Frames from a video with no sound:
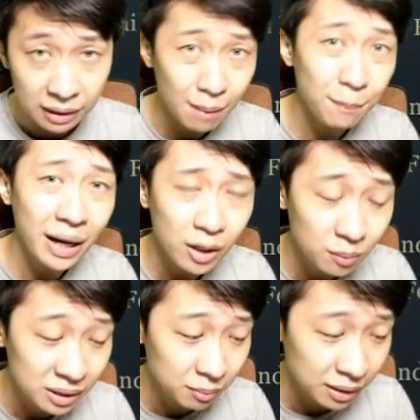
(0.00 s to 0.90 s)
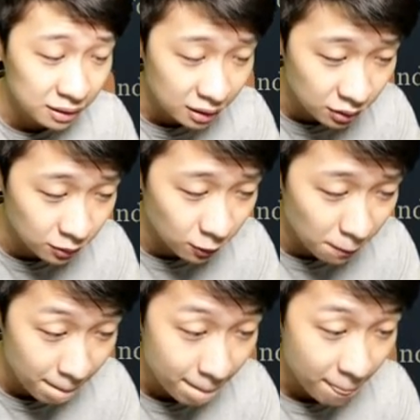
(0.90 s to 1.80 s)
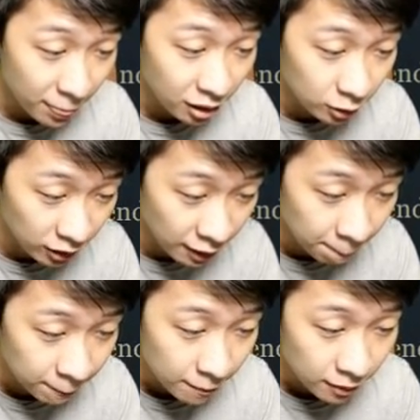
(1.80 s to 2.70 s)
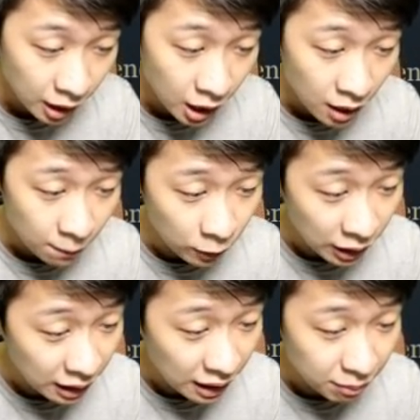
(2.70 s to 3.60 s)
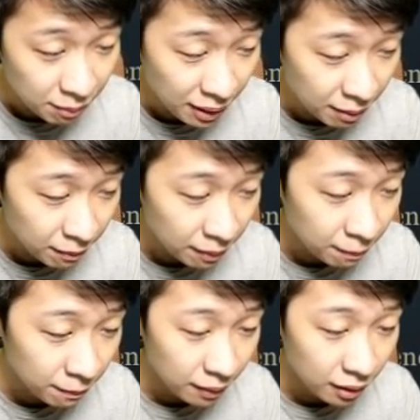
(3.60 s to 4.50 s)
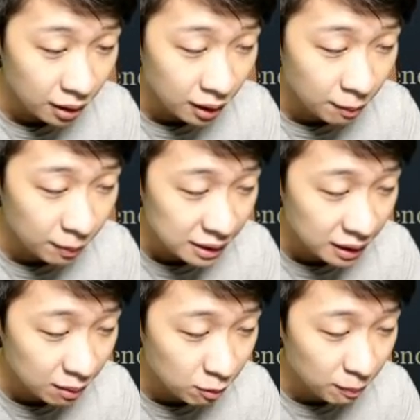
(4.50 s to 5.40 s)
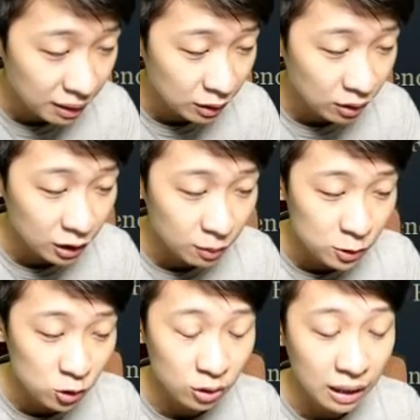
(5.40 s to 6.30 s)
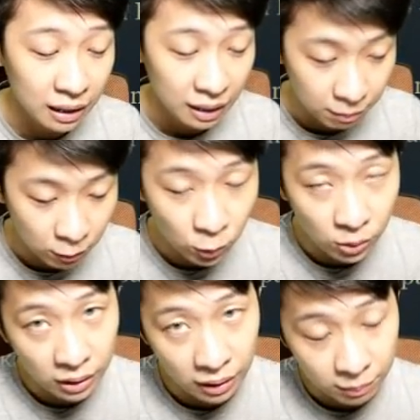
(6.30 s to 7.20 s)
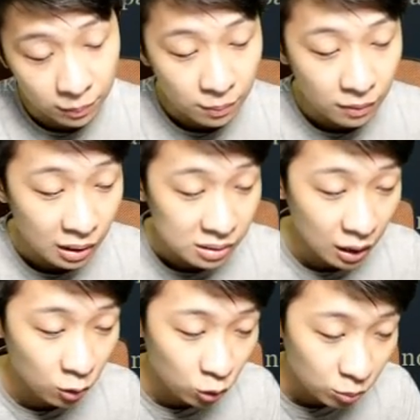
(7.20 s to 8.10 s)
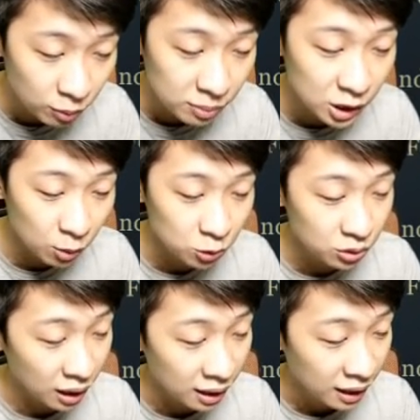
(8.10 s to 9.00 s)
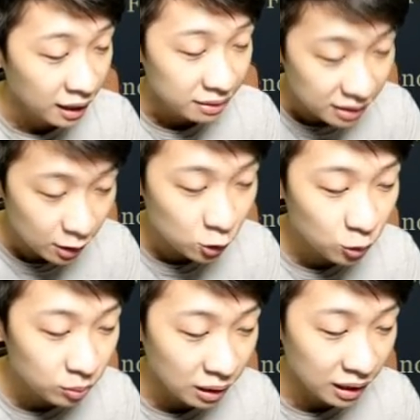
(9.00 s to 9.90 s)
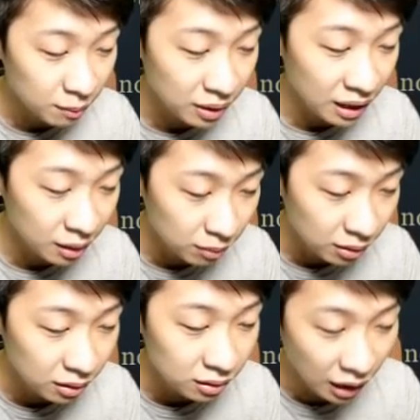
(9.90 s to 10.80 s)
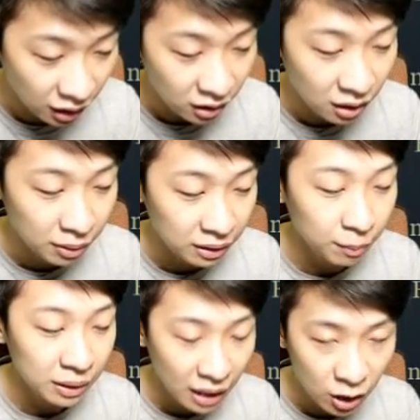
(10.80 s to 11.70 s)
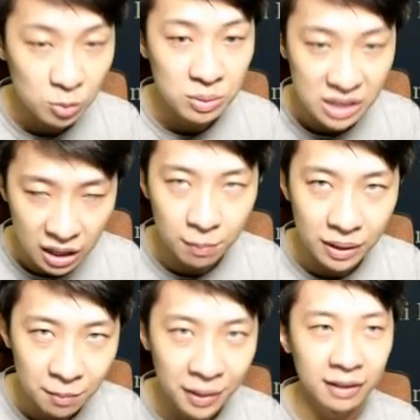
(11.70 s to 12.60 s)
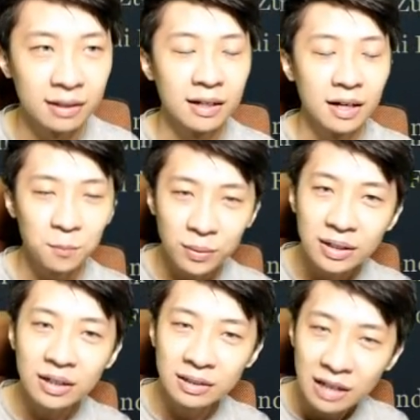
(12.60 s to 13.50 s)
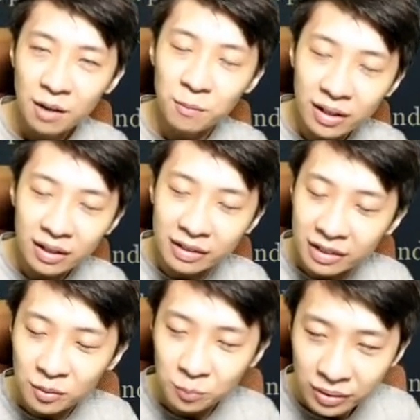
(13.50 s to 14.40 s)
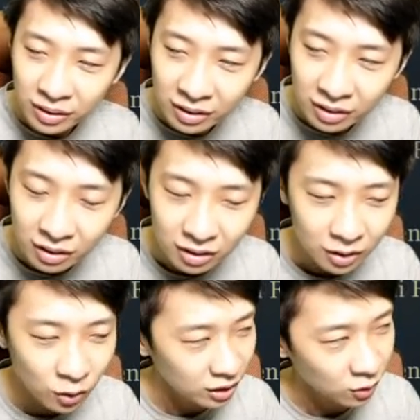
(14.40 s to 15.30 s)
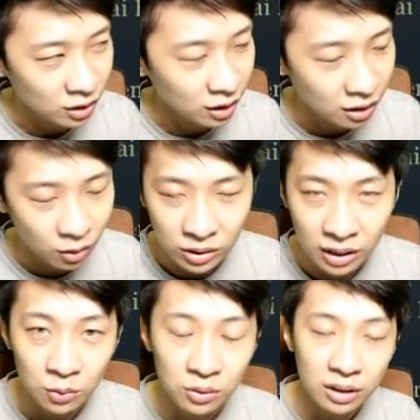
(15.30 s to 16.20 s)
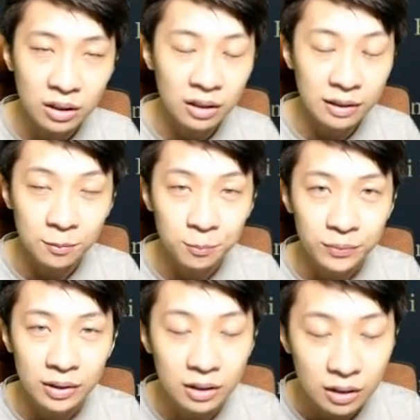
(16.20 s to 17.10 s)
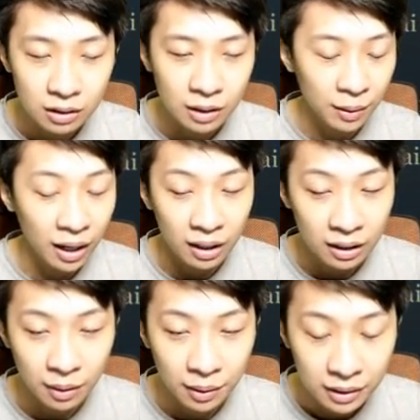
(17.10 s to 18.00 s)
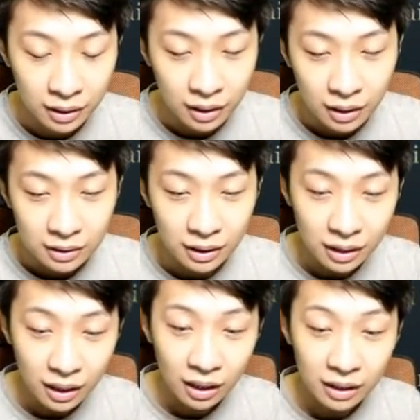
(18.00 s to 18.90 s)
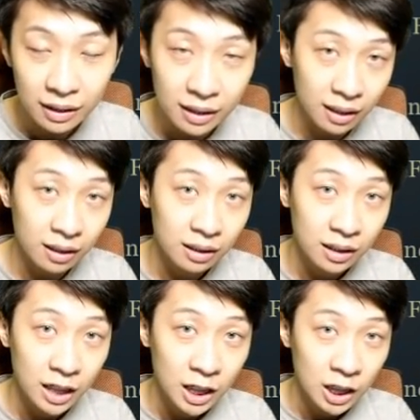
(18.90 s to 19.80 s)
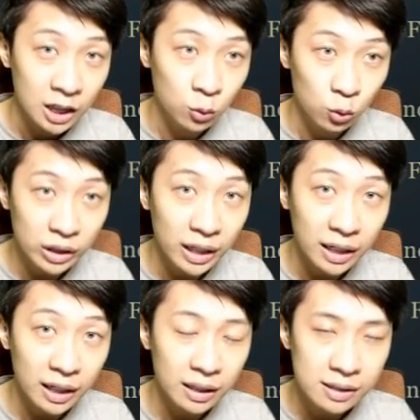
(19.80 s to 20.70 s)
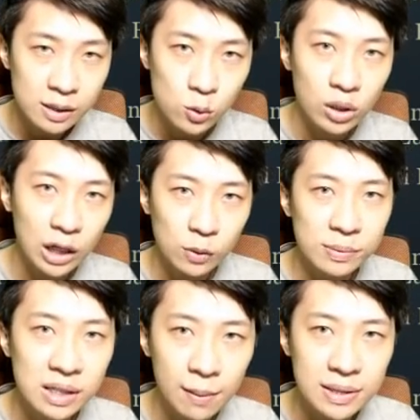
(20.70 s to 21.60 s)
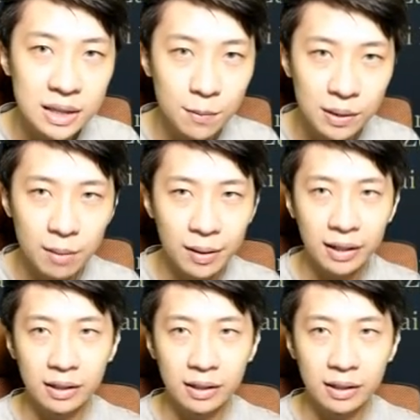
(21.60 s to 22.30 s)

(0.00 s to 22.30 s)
ngapain lu belajar bela diri gitu? Gitu ya. Bukankah lebih baik mem, eh, mempelajari ilmu pengetahuan atau bercocok tanam menurutnya? Sang guru pun menjawab juga, tidak cukup hanya berharap akan kedamaian, tapi kita harus menjaga perdamaian. Perdamaian per, gue gak tau lagunya, lagu gigi, gitu. gigi, gak paha, gak. Jadi uh, intinya gurunya ingin si Juka itu bisa menjaga perdamaian